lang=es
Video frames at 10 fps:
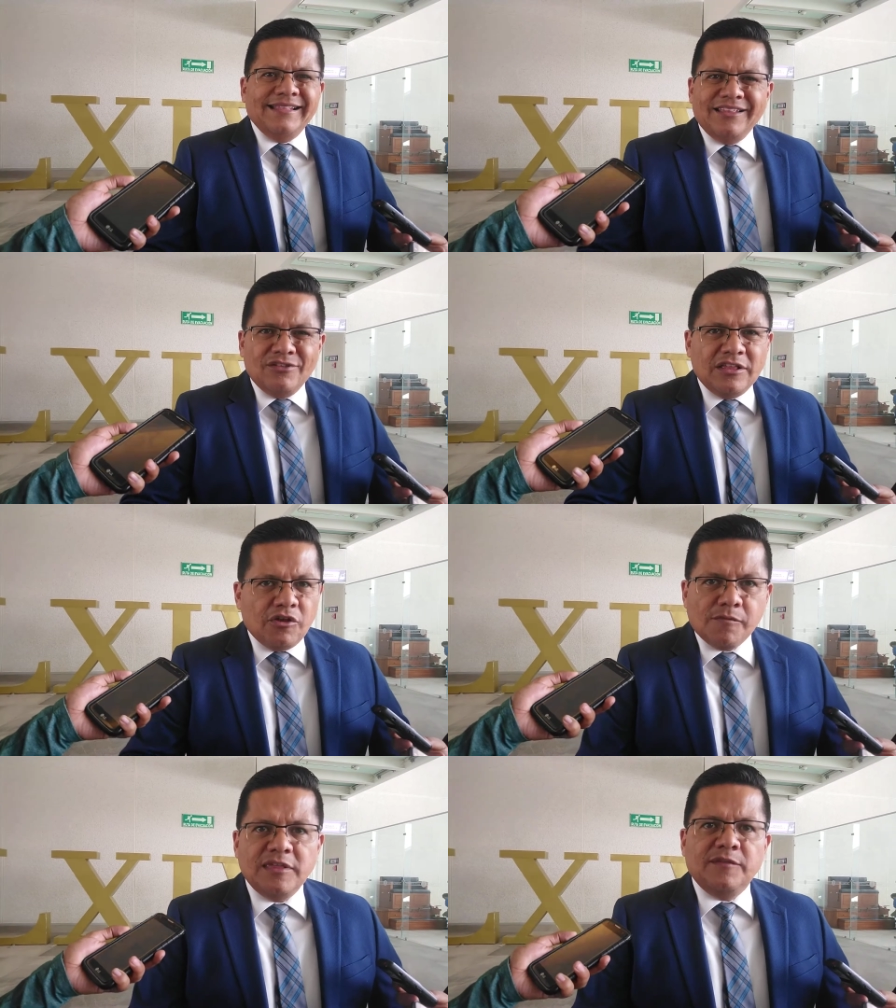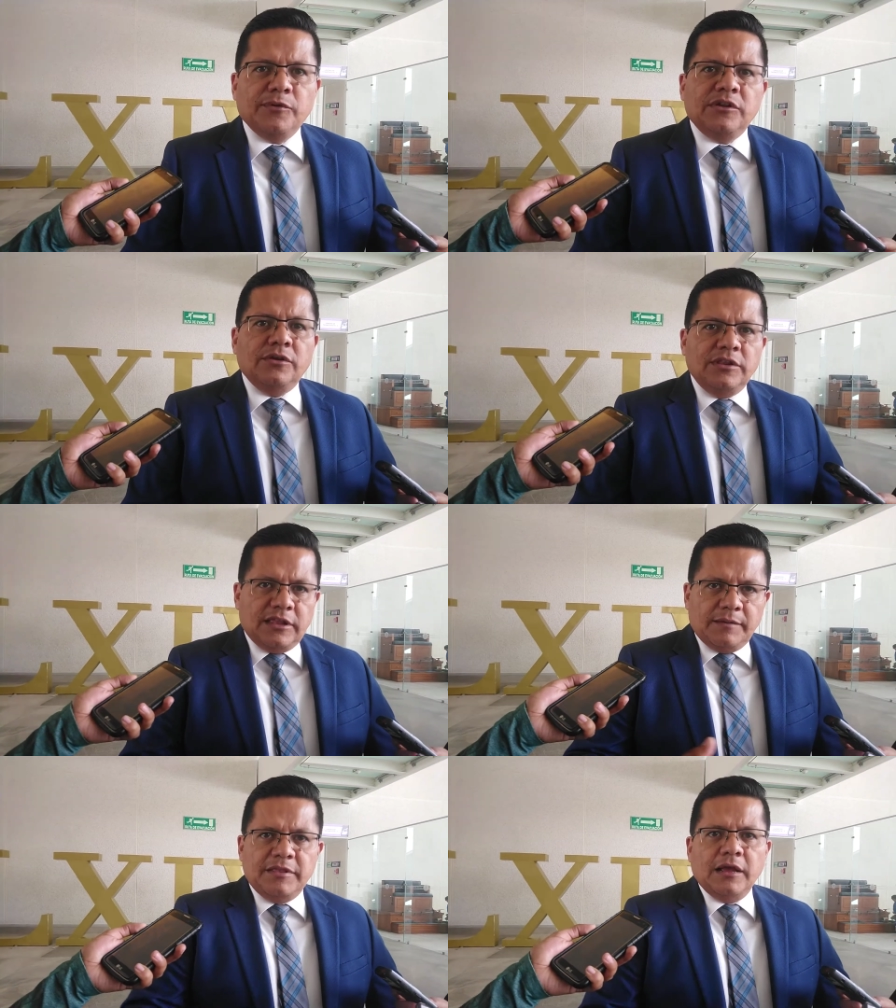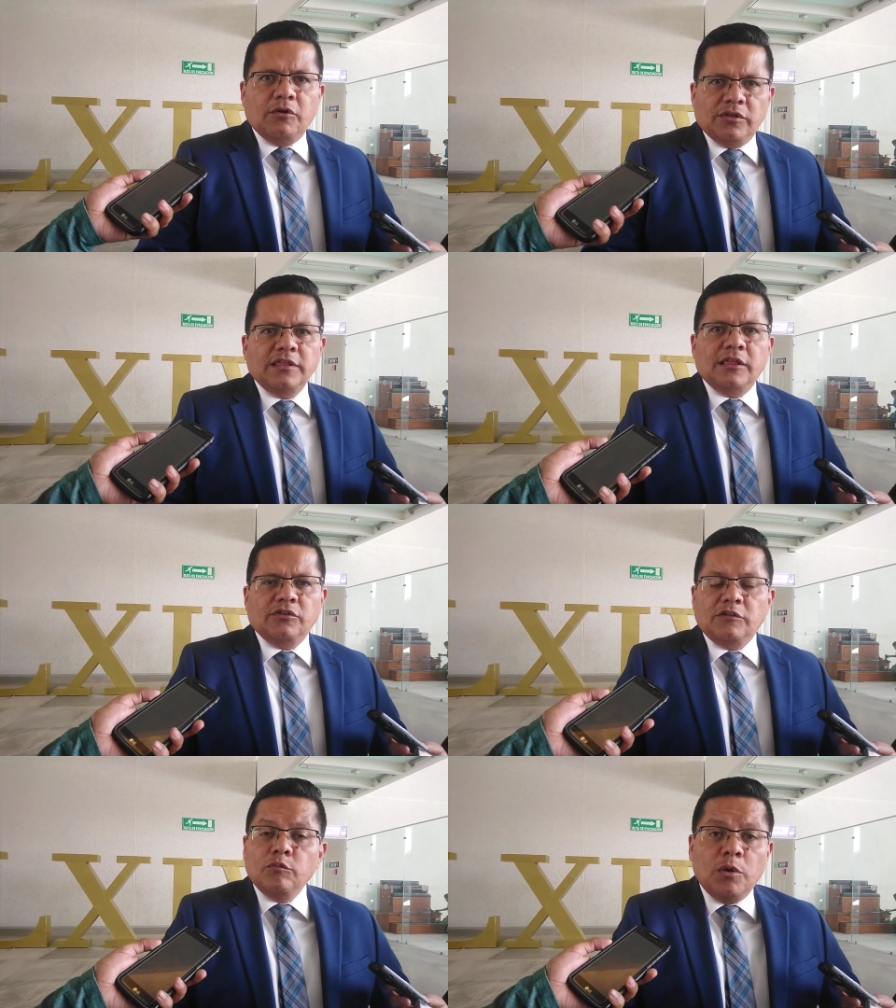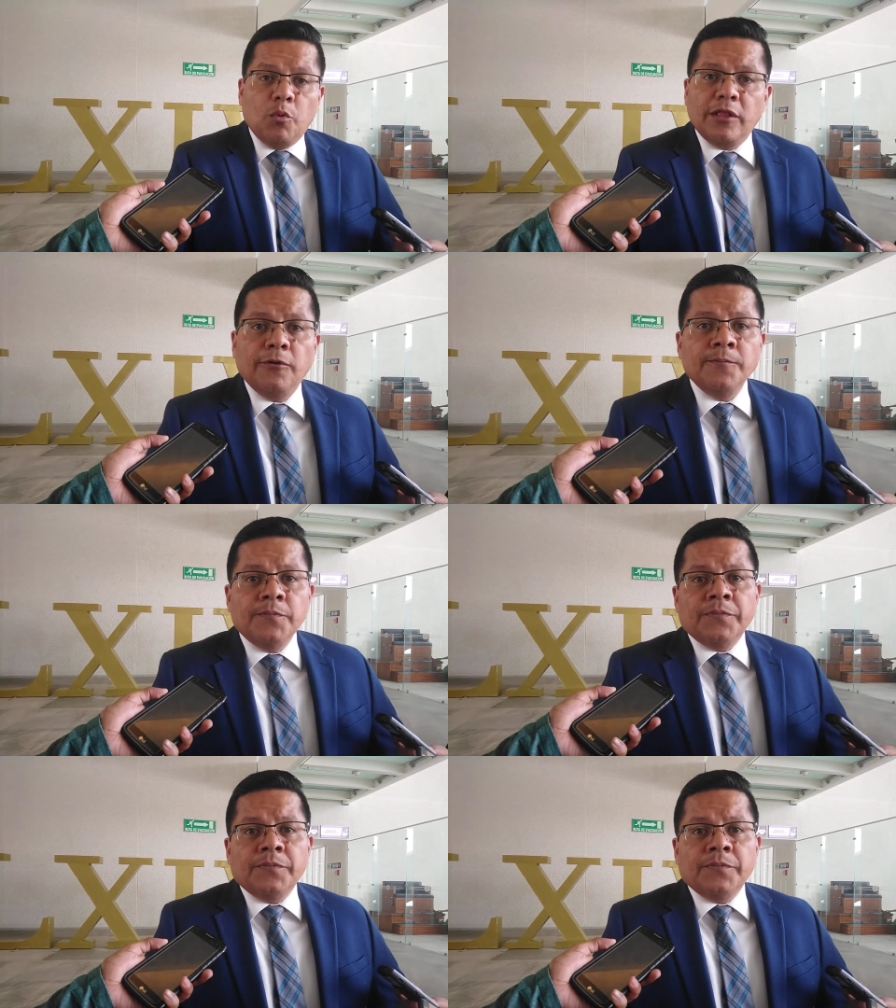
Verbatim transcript: tienen una enorme disposición y terminan coordinados. Eso es muy bueno